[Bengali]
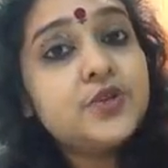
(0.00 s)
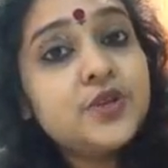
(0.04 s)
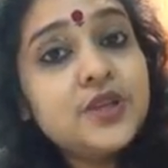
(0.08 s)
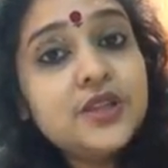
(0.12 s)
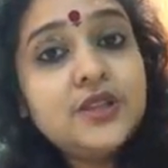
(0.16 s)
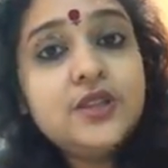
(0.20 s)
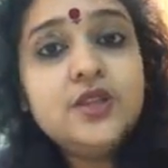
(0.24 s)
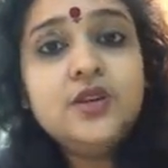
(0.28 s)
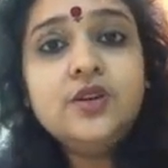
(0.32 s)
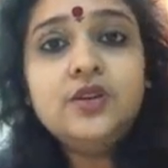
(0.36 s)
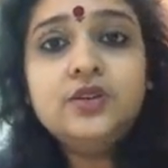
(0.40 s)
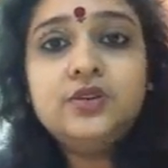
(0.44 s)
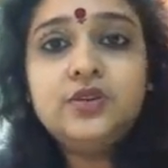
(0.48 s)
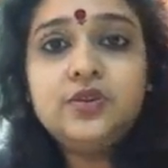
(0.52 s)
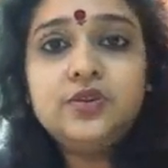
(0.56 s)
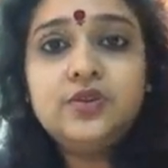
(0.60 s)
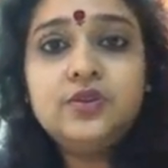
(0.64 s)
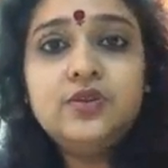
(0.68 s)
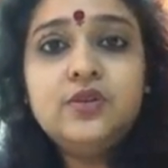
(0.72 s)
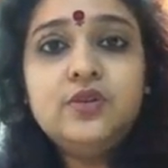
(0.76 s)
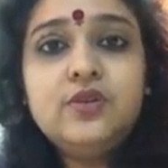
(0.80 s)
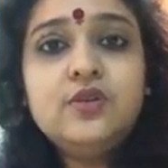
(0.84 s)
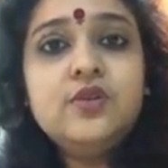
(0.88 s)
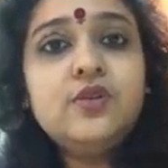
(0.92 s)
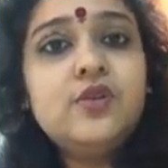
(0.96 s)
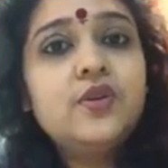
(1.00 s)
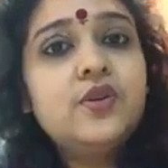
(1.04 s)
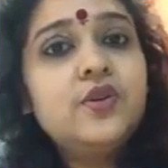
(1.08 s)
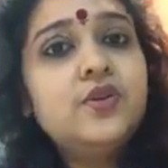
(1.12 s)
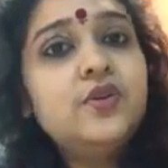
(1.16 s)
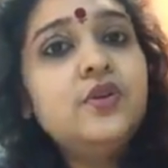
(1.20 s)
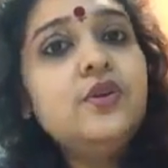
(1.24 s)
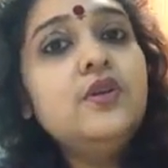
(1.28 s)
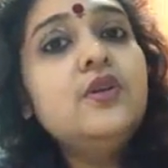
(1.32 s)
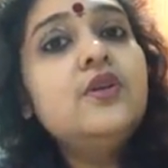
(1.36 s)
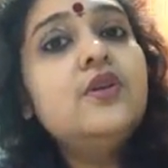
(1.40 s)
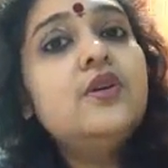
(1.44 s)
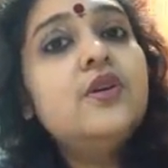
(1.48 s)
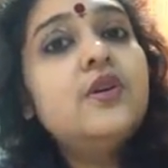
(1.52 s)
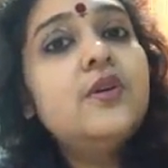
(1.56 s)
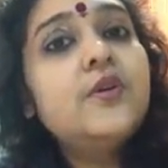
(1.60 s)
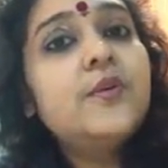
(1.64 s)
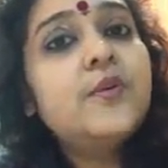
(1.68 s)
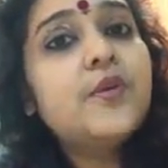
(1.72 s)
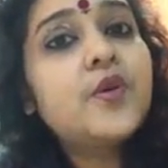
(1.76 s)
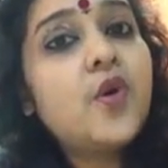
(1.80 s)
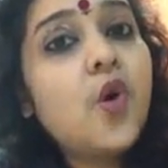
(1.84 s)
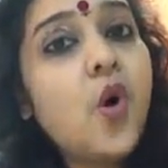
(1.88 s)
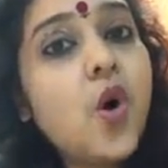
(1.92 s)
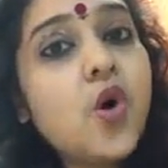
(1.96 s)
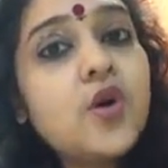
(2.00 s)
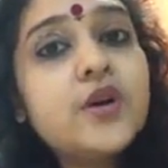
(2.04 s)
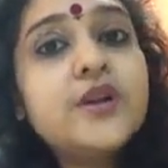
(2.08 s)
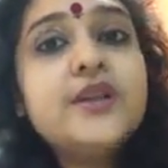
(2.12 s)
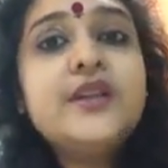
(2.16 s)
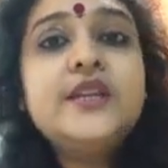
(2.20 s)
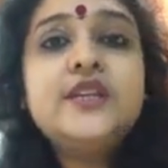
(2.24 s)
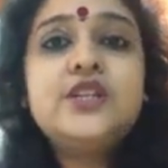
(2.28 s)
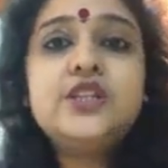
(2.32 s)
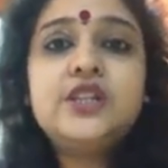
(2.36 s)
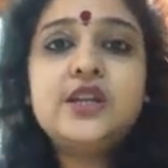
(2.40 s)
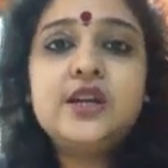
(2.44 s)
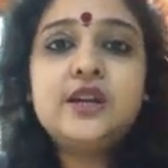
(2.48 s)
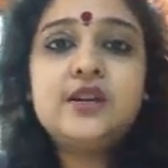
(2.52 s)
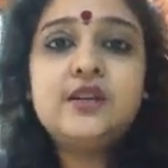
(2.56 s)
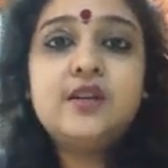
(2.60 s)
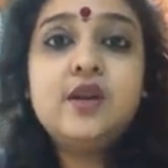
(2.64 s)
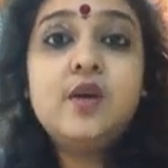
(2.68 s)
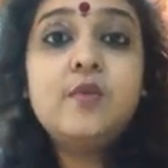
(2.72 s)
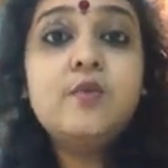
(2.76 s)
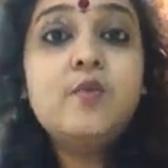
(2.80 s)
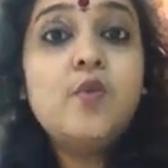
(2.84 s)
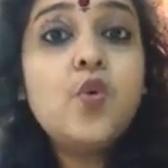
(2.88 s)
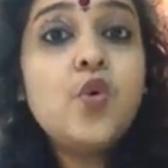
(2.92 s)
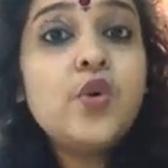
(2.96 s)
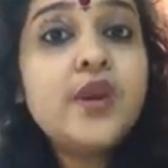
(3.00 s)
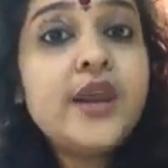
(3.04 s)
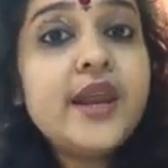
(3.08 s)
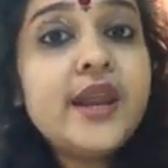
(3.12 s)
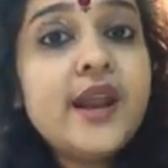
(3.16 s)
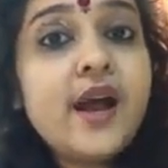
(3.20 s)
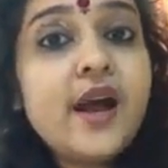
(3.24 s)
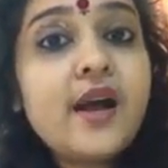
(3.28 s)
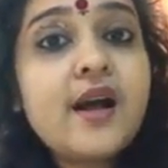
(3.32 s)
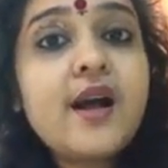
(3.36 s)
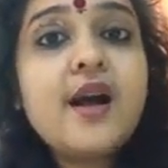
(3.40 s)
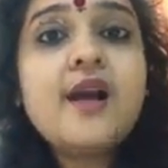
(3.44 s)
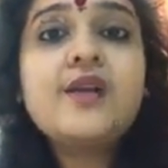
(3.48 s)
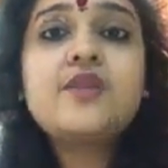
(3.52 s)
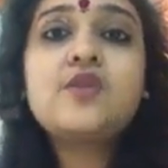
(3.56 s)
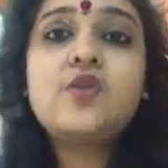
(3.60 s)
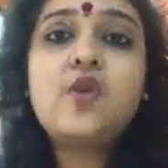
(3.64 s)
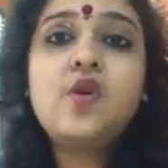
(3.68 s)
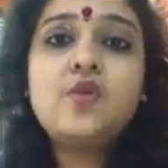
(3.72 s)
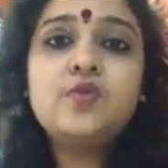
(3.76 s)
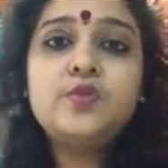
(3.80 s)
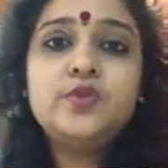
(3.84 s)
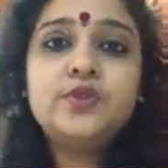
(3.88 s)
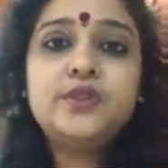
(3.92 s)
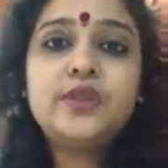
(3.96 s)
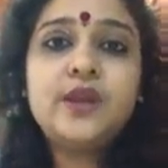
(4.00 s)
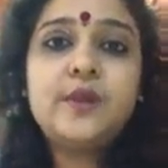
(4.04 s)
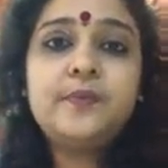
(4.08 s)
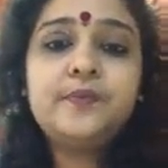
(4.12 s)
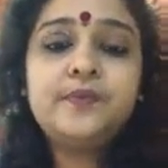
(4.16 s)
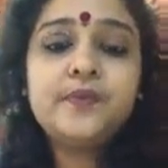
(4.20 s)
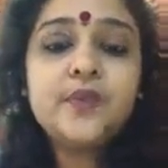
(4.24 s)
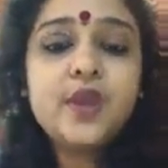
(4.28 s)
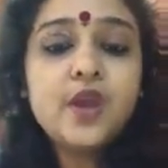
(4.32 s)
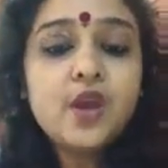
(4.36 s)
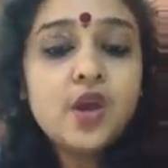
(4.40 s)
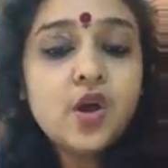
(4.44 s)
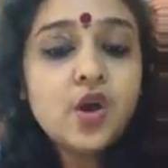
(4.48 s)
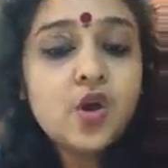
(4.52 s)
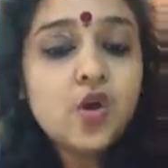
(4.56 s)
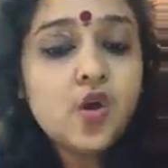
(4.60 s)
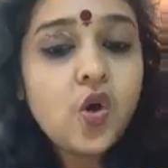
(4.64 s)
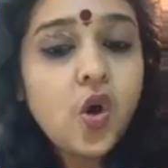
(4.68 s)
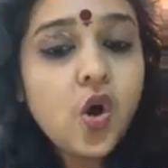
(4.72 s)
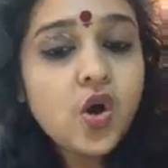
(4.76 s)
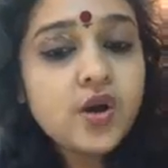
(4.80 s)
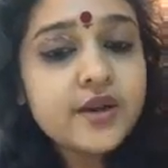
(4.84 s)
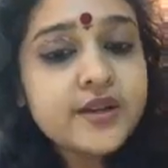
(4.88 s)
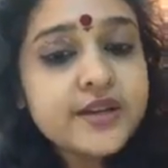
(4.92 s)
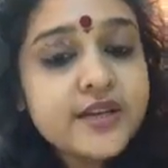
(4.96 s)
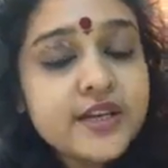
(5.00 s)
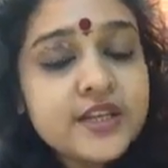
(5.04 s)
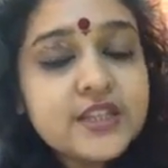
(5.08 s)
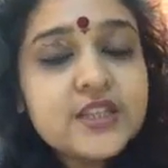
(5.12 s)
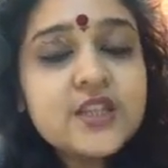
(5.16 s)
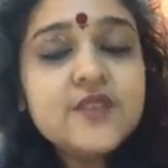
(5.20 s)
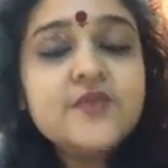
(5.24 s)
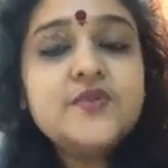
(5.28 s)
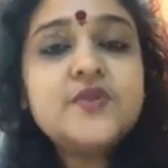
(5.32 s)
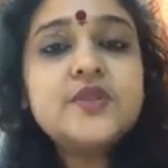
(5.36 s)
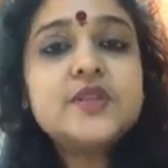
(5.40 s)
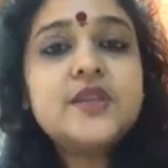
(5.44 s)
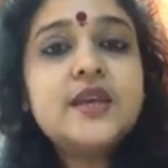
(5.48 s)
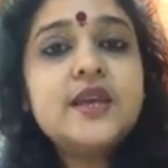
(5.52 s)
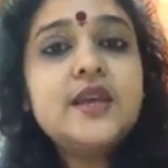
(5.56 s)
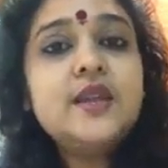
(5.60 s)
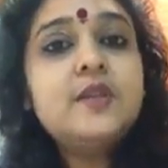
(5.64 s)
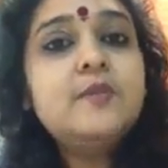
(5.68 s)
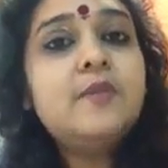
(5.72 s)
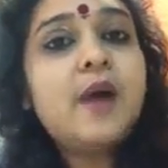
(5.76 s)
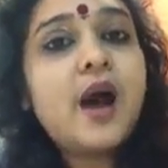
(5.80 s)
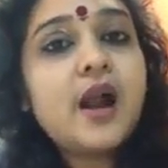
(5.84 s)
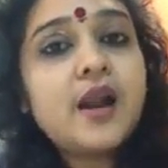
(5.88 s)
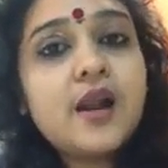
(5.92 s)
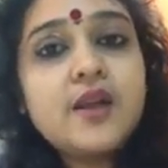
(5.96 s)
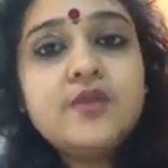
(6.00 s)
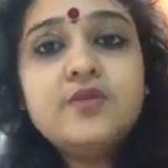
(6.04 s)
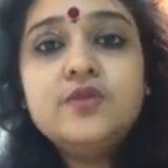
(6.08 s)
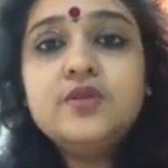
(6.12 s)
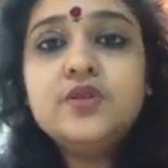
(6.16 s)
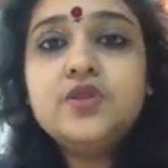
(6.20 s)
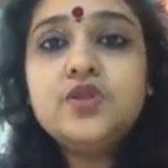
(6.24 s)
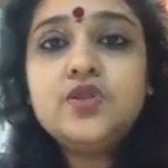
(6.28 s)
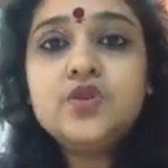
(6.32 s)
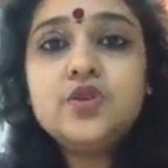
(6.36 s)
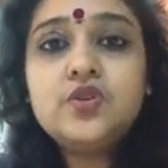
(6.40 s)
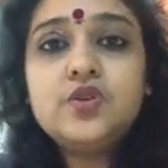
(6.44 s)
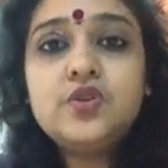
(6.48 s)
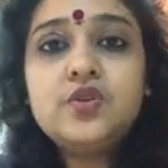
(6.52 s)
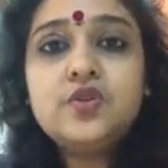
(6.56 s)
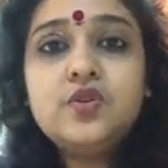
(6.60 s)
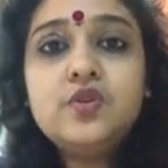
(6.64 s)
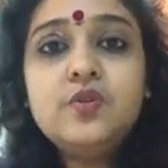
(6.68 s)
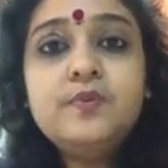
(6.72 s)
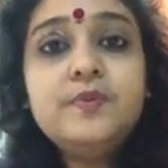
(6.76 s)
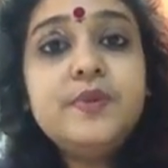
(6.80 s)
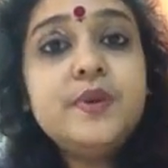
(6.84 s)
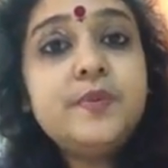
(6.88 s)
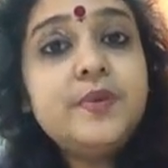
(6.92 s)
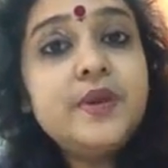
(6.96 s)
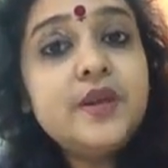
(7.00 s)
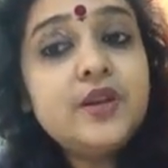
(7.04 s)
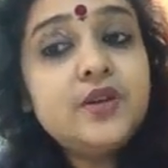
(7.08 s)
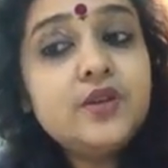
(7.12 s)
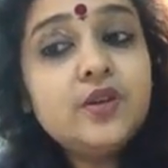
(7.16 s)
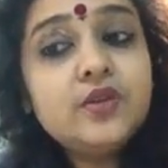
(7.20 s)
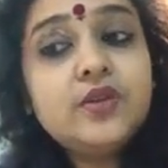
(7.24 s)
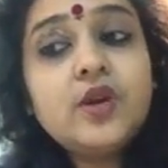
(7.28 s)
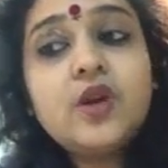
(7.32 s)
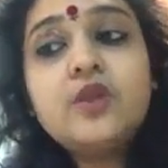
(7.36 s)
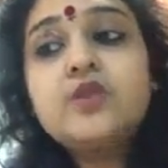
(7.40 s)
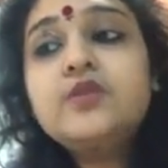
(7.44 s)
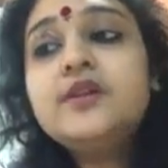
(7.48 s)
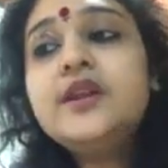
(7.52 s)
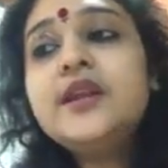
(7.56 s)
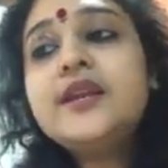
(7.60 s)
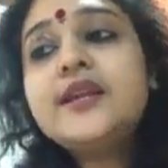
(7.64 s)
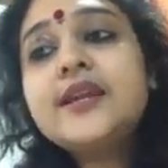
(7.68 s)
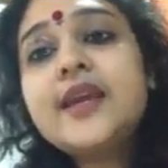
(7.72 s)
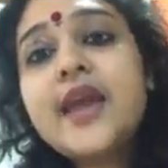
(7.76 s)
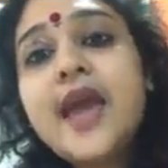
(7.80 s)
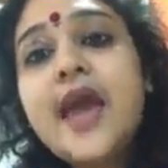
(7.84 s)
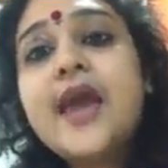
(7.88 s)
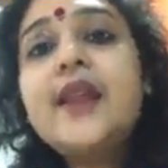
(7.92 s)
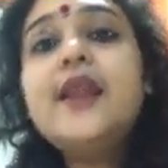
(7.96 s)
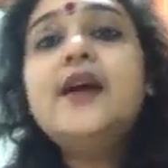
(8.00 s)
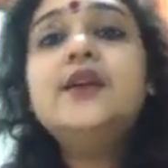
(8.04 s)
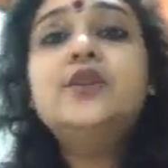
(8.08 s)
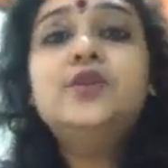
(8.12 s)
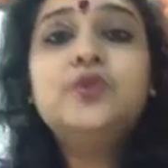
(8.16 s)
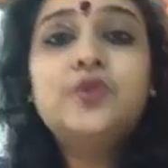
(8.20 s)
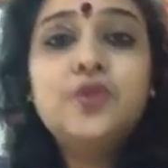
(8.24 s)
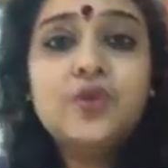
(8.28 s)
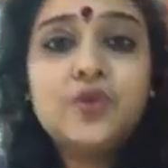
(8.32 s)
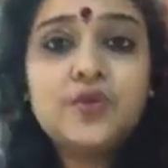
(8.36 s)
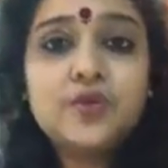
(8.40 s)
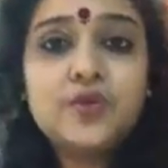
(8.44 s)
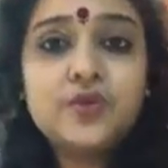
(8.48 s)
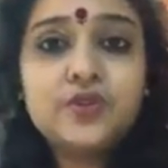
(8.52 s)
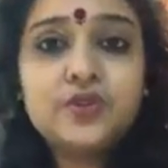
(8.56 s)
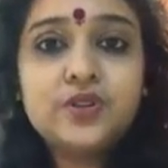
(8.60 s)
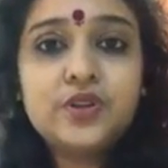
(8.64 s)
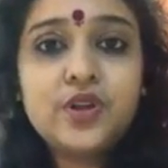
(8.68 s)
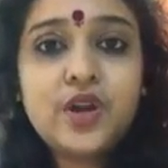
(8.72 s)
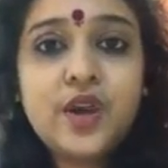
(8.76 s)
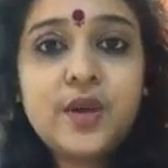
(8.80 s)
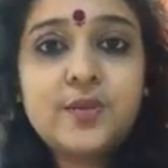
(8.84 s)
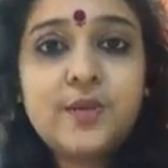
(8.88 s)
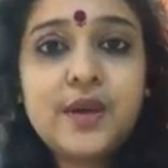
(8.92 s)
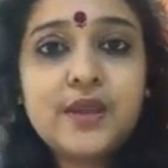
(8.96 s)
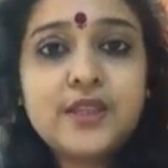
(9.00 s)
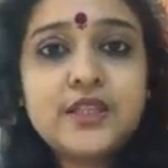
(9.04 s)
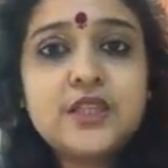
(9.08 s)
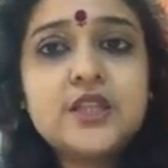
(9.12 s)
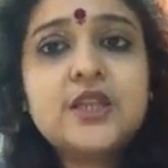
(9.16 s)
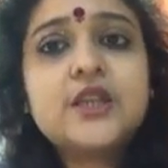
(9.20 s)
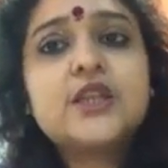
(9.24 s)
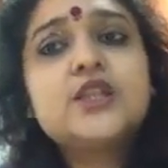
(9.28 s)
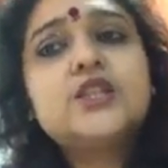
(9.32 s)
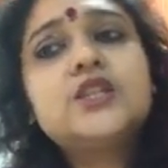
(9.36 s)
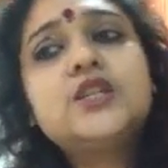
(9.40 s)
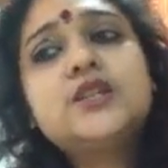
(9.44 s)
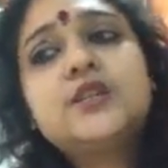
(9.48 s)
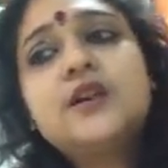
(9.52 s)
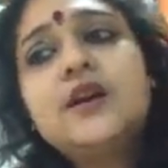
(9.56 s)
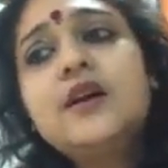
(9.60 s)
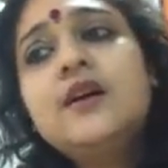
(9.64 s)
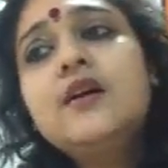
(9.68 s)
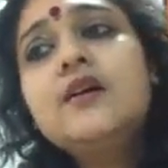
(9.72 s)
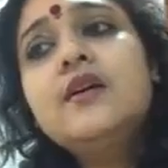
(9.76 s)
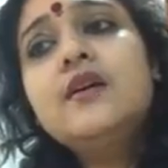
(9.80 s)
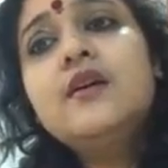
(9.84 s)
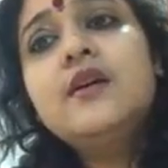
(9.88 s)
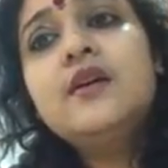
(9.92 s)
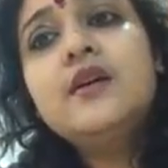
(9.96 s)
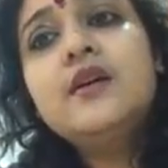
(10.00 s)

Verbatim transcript: তৃতীয়ত হলো কগনিশন মনে রাখার ক্ষমতা কগনিটিভ স্কিল বাড়ানোর জন্য বিভিন্ন ধরনের খেলাধুলো করতে হয় বাচ্চাকে সেটা